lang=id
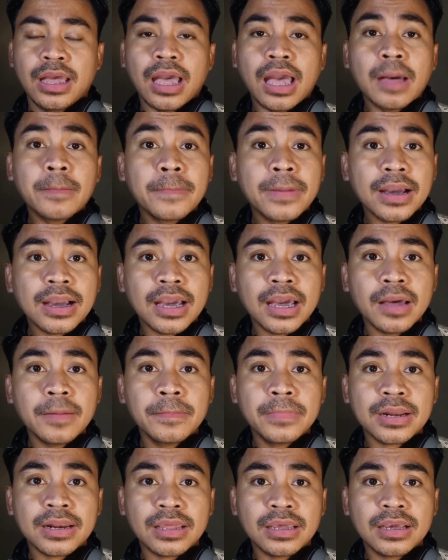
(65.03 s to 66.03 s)
apakah
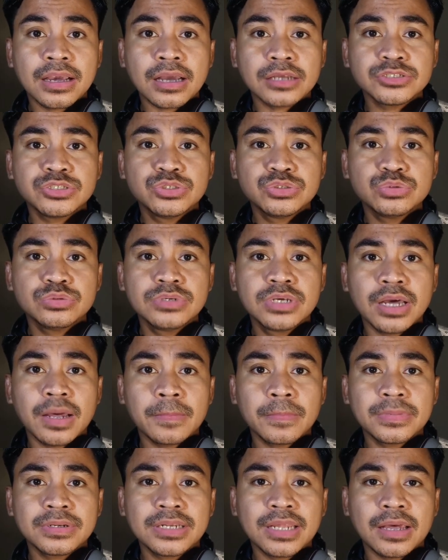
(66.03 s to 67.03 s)
mereka juga
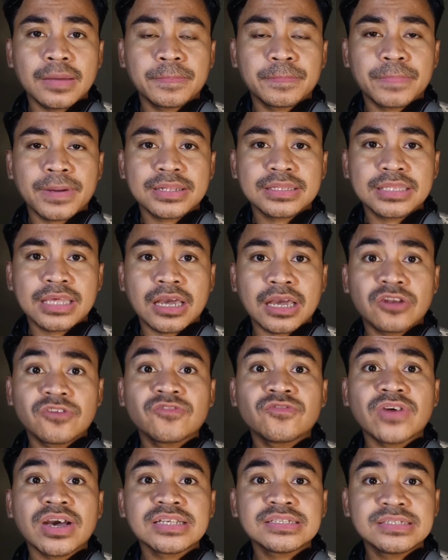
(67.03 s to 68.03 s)
mendapatkan
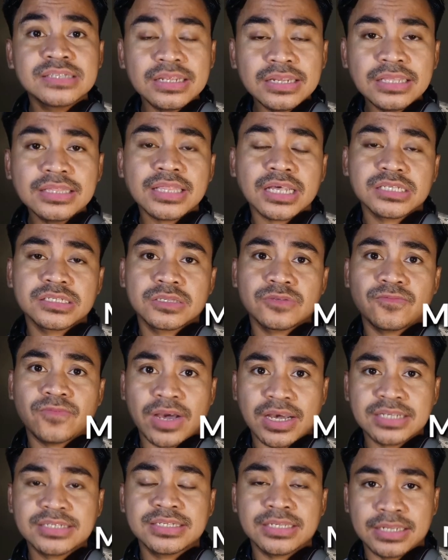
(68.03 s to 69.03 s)
fasilitas
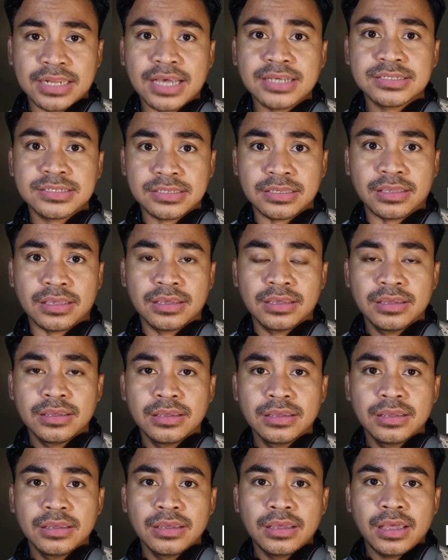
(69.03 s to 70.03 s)
vaksinasi
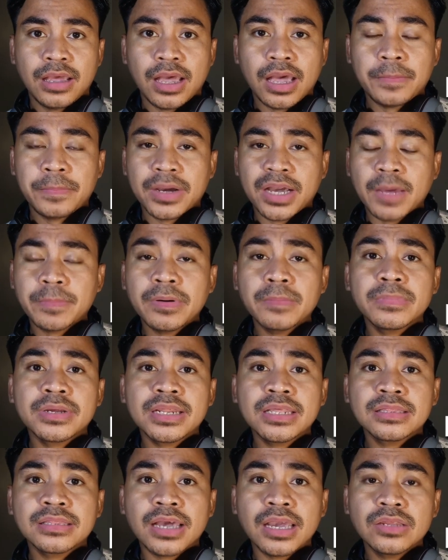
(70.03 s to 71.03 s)
apakah
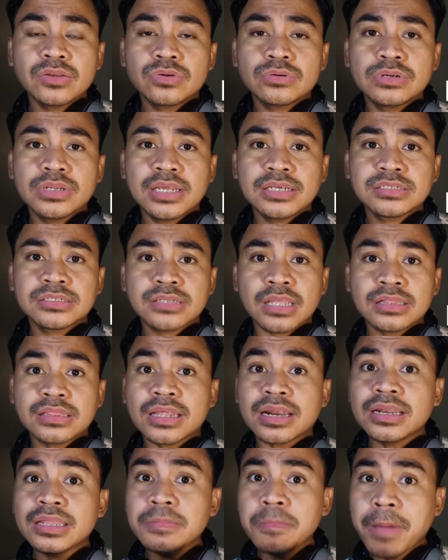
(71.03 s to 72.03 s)
pemerintah Indonesia
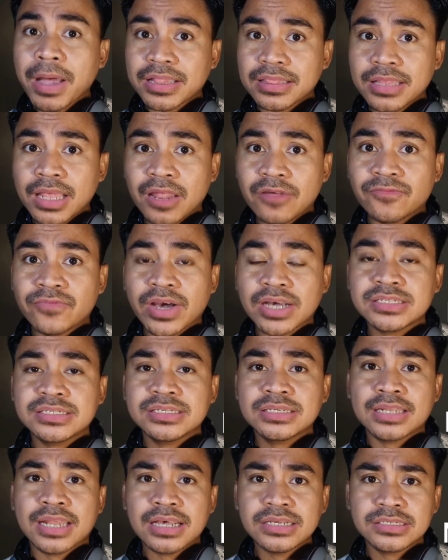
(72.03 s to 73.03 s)
terlibat dalam
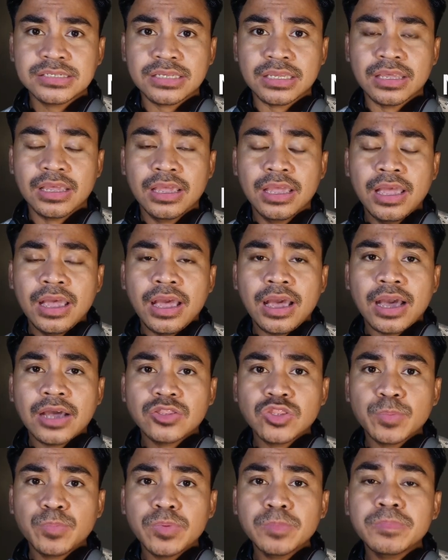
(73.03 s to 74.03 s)
vaksinasi
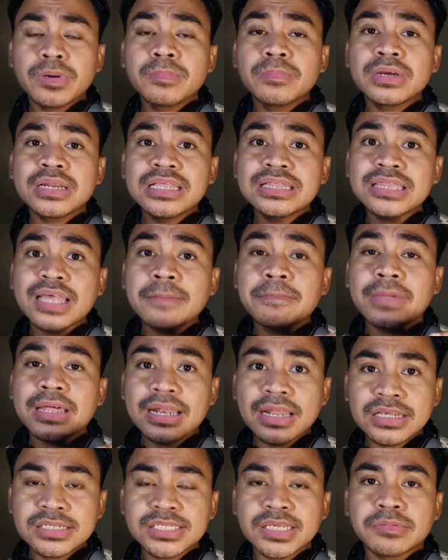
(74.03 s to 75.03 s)
ataupun pemerintah
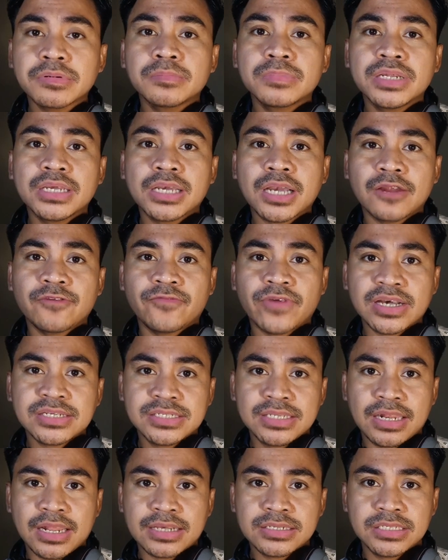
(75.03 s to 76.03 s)
Malaysia memberikan
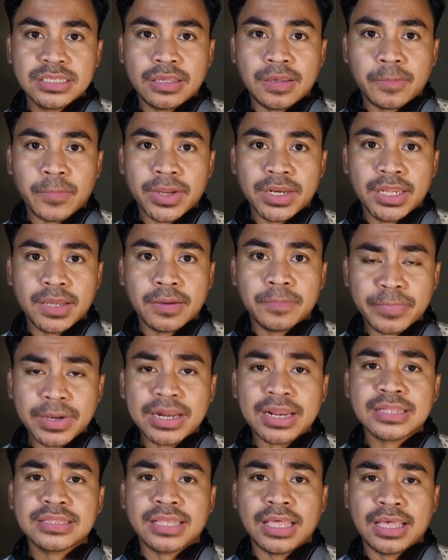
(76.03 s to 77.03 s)
vaksinasi kepada
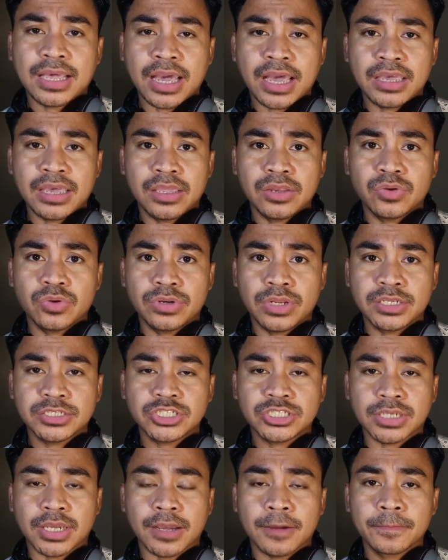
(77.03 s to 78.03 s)
para TKI
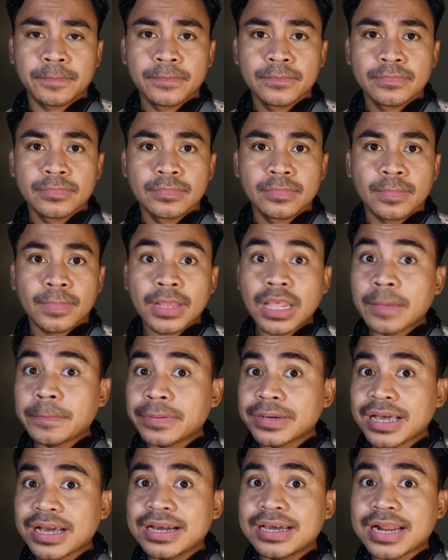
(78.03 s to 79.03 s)
Indonesia?
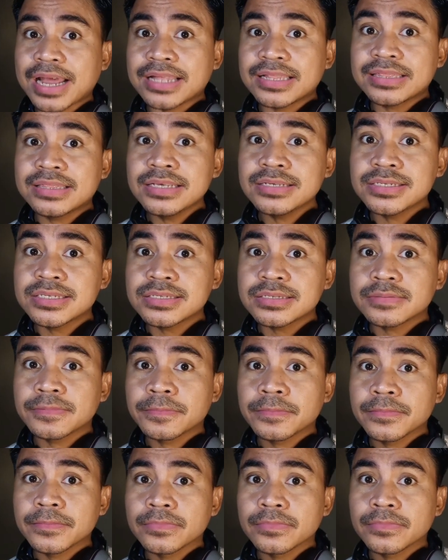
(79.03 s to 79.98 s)
Apakah gratis